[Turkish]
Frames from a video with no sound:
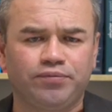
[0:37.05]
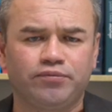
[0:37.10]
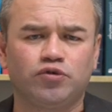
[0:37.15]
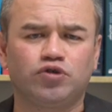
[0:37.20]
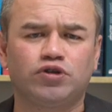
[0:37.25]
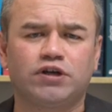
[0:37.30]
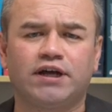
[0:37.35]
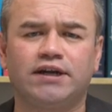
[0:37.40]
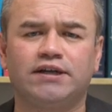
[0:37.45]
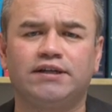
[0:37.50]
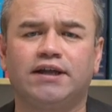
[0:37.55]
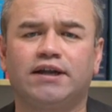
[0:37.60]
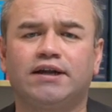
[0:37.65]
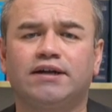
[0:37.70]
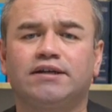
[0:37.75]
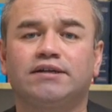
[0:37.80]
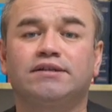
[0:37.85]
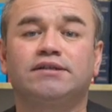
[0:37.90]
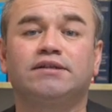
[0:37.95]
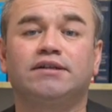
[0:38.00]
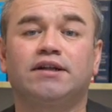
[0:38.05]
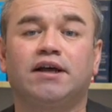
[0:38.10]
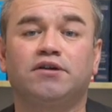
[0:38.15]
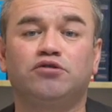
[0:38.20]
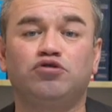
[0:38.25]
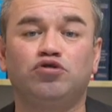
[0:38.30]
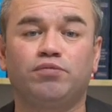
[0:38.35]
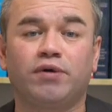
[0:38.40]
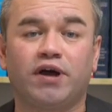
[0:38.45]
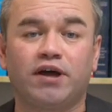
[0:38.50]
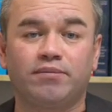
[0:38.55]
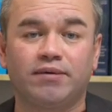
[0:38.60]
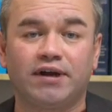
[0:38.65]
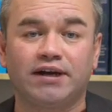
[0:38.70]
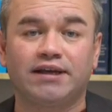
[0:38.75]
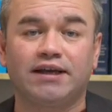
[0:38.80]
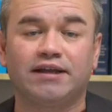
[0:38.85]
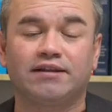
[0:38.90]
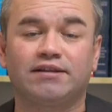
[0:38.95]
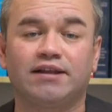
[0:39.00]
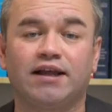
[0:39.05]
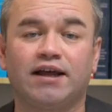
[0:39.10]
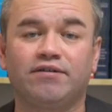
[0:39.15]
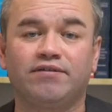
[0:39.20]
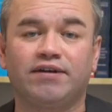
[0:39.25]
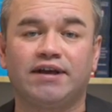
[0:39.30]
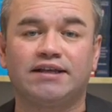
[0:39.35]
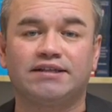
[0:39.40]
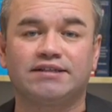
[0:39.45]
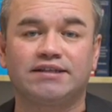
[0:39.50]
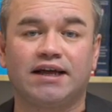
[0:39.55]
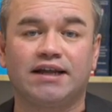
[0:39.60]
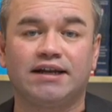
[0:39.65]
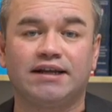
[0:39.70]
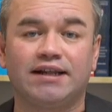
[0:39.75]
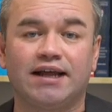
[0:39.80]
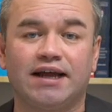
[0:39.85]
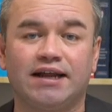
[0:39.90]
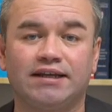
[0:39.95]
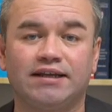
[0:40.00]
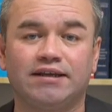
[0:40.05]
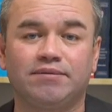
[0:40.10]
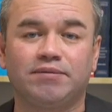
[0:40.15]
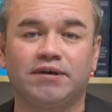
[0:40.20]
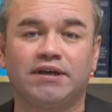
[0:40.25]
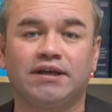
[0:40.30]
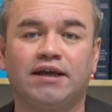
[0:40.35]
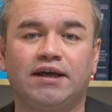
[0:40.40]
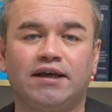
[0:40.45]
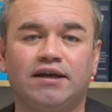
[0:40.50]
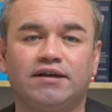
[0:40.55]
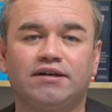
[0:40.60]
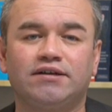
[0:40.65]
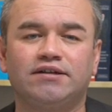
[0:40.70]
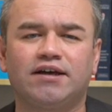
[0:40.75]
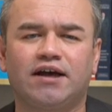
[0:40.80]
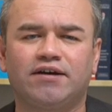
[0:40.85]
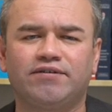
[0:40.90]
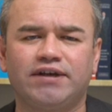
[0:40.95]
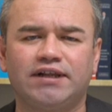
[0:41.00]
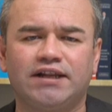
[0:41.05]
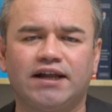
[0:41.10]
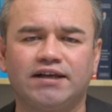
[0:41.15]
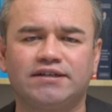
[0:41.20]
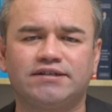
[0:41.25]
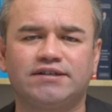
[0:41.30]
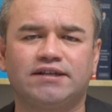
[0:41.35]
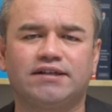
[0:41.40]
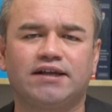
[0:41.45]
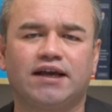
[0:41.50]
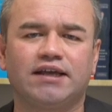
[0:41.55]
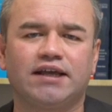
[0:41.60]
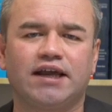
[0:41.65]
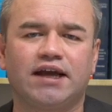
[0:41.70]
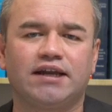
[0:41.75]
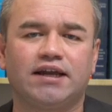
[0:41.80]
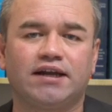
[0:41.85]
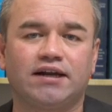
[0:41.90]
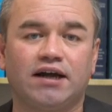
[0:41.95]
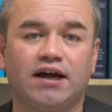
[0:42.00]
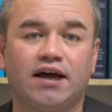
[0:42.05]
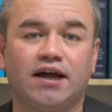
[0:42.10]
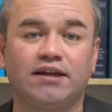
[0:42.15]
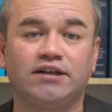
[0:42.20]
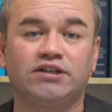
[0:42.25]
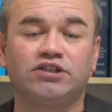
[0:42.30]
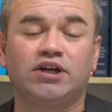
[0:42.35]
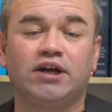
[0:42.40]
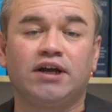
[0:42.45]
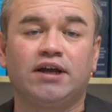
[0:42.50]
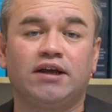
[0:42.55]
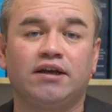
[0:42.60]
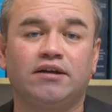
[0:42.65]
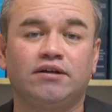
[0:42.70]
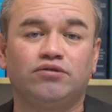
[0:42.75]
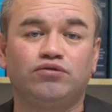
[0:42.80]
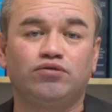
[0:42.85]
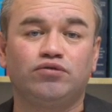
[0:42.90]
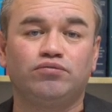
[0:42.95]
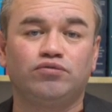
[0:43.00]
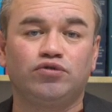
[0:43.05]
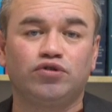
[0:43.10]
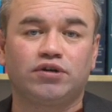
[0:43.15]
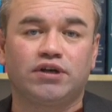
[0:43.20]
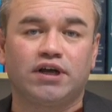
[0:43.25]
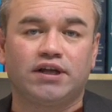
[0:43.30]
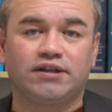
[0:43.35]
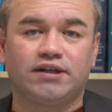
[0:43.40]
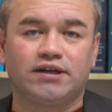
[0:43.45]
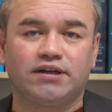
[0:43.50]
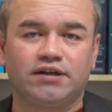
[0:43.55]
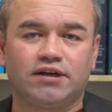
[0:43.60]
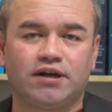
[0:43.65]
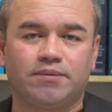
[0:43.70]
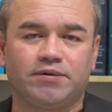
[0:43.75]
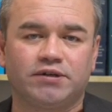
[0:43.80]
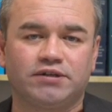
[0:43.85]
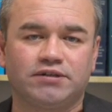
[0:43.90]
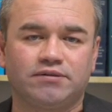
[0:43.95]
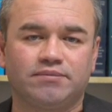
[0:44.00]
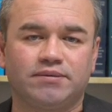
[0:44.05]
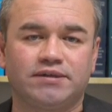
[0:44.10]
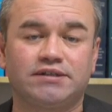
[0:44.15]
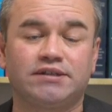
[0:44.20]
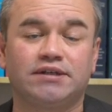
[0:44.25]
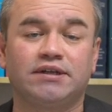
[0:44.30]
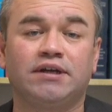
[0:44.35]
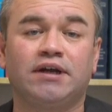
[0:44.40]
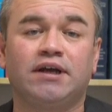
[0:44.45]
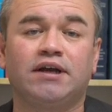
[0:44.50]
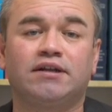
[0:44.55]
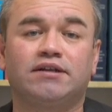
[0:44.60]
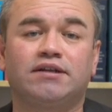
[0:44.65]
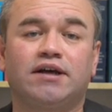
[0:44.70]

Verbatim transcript: Bu tarihler arasında süpermarketler ve eczaneler gibi gıda ve ilaç satan yerler hariç tüm dükkanların kapatılması,